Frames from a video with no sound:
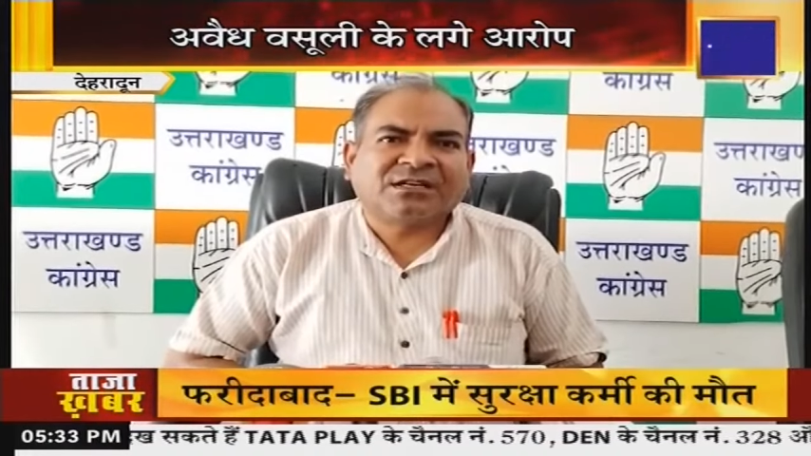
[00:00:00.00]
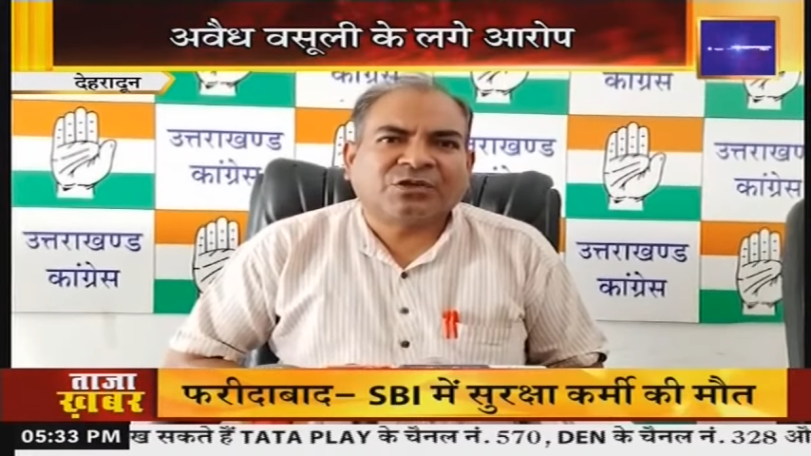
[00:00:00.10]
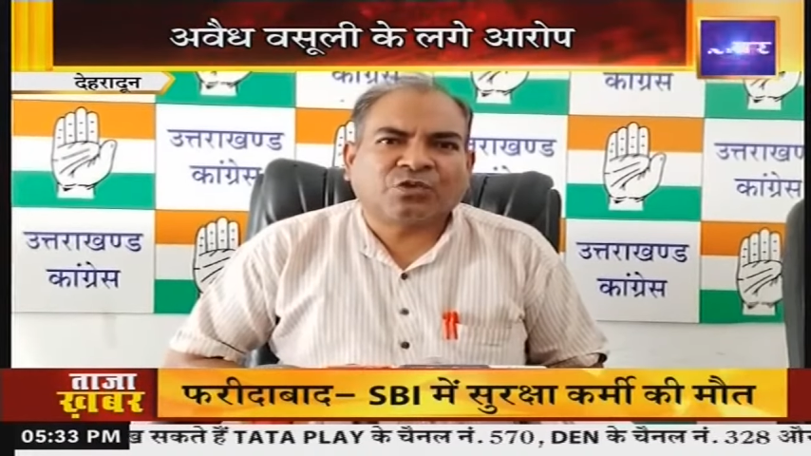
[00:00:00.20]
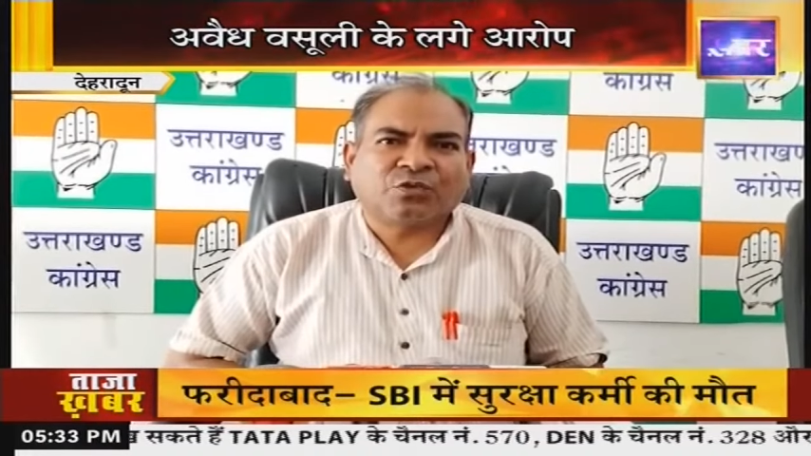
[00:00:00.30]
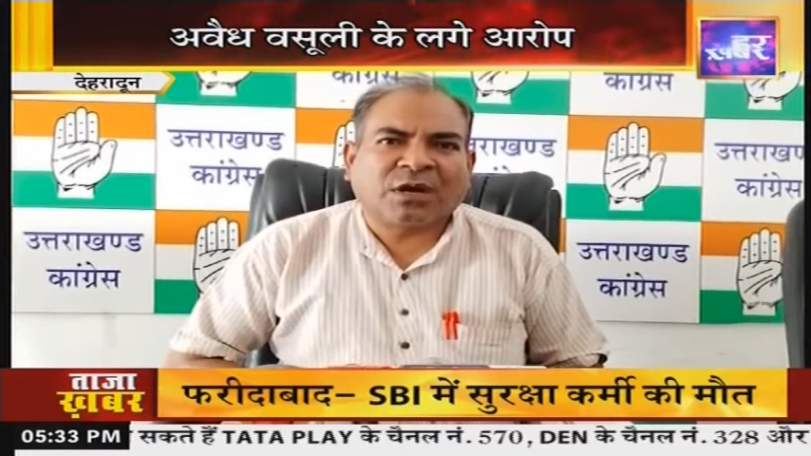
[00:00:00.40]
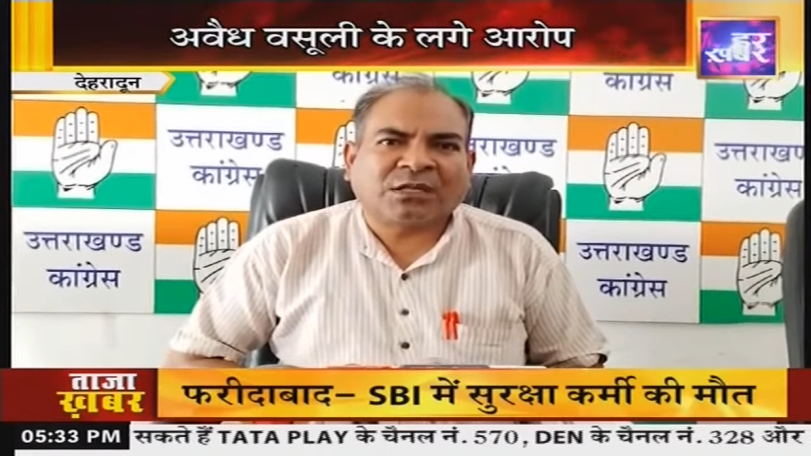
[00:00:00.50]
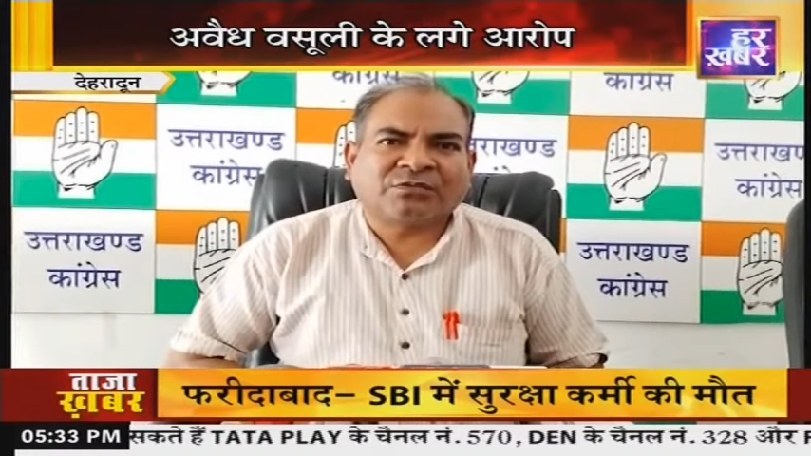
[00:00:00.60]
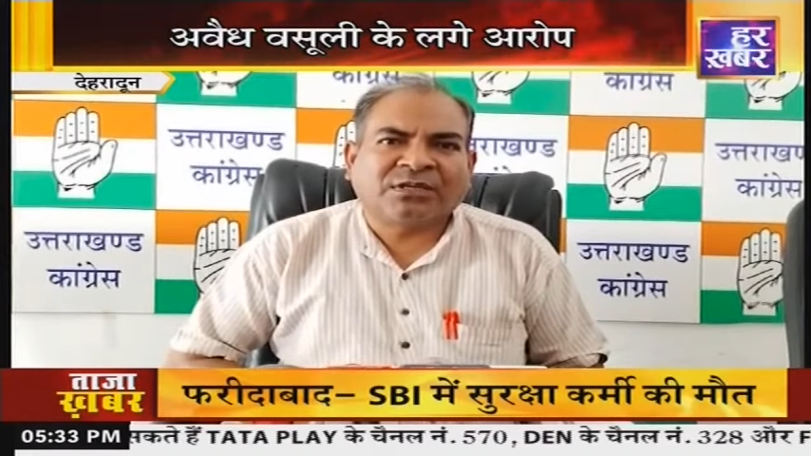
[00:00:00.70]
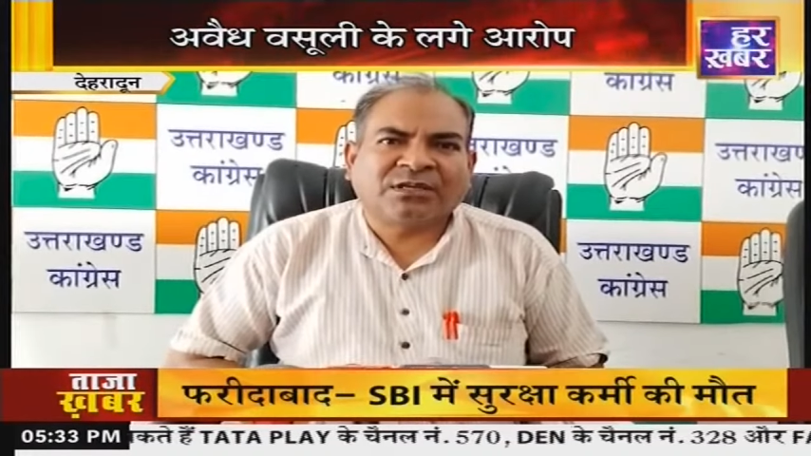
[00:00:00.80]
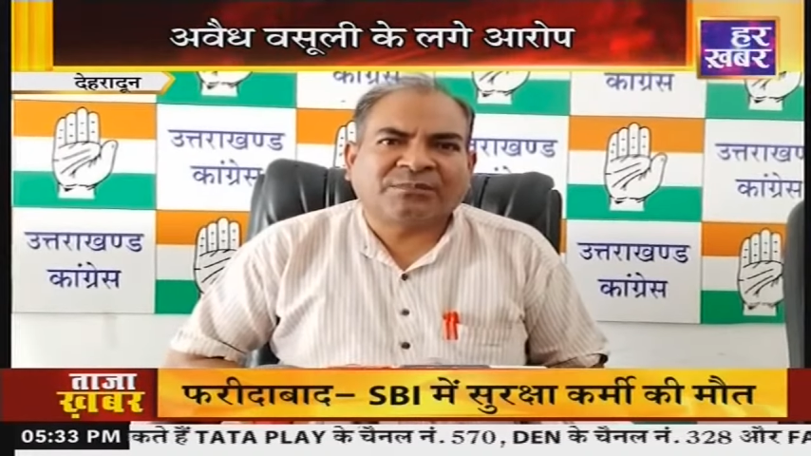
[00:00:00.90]
की शुरुआत
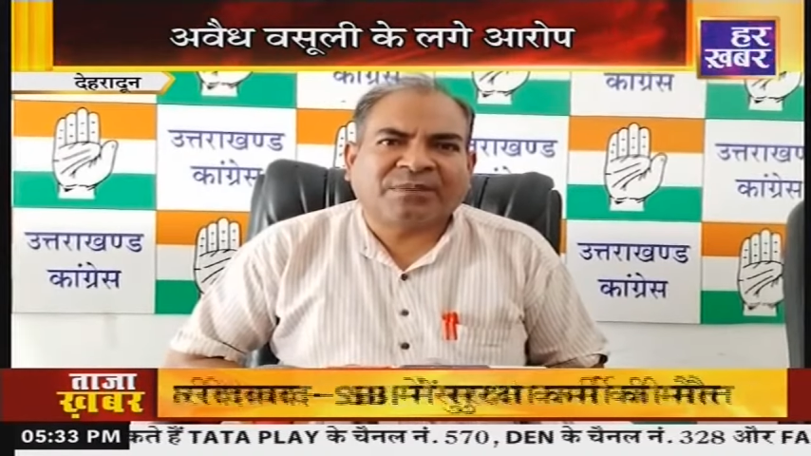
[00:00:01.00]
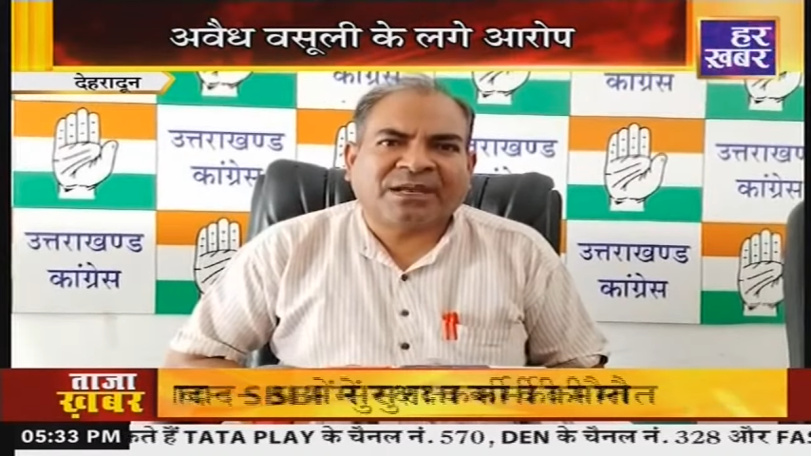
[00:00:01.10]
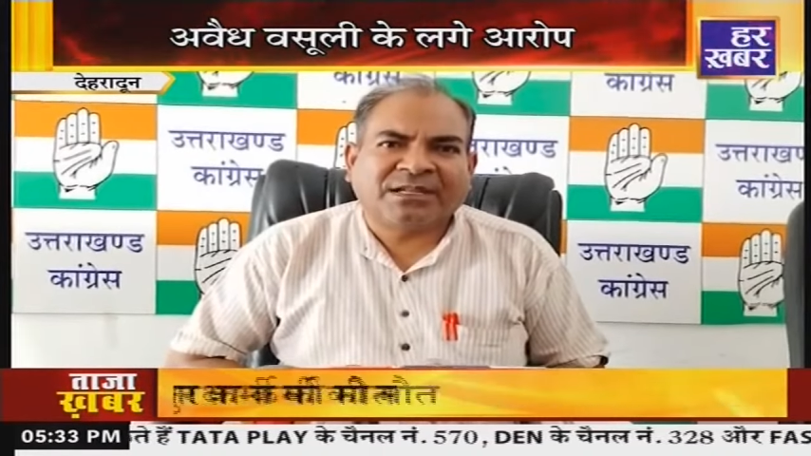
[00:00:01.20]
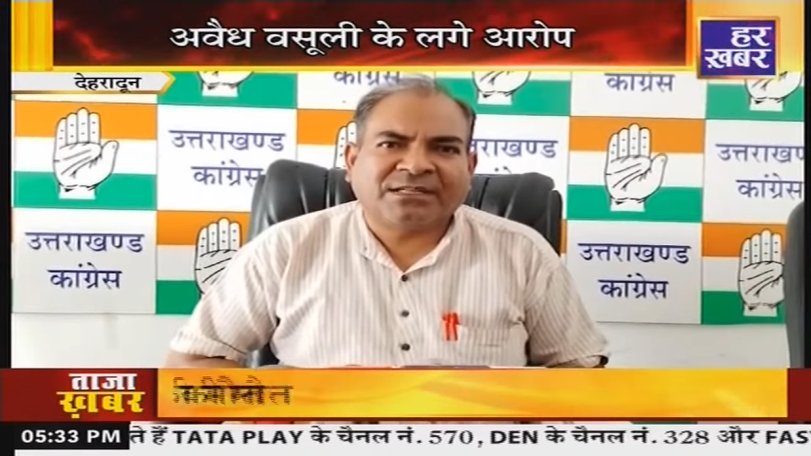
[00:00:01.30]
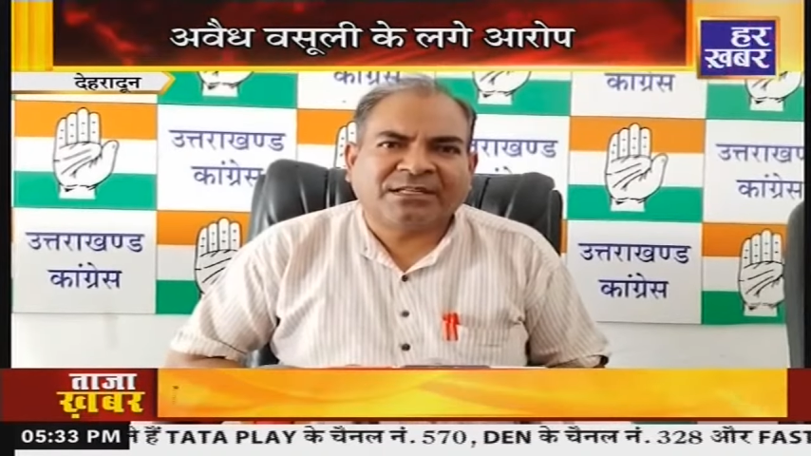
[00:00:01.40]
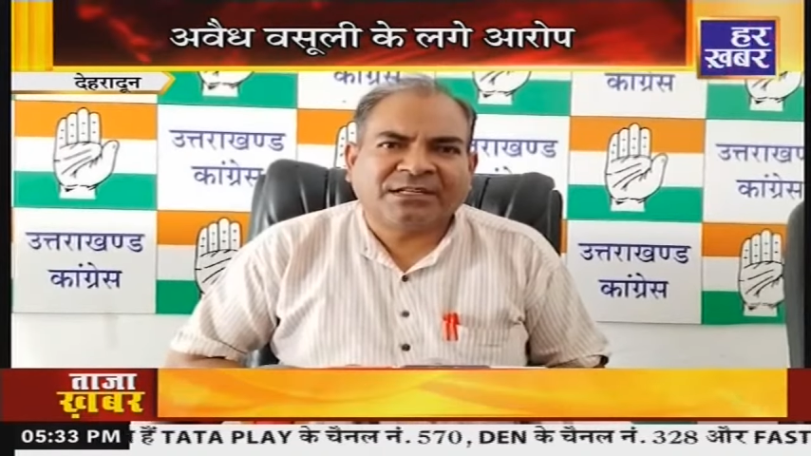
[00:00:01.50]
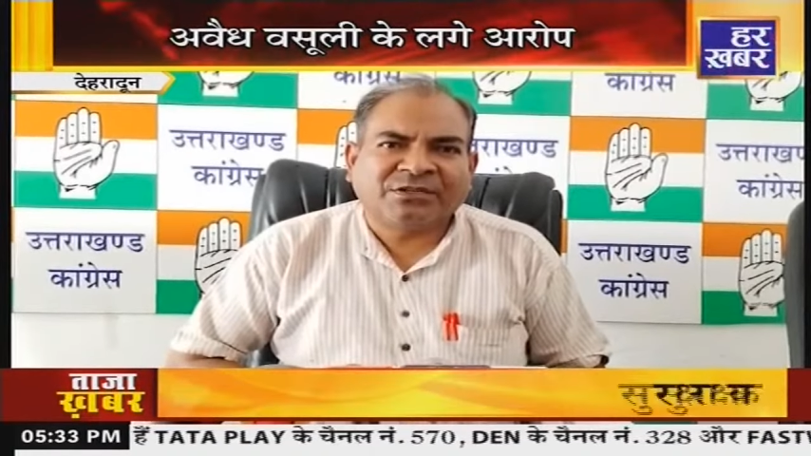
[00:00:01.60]
हुई पहले दिन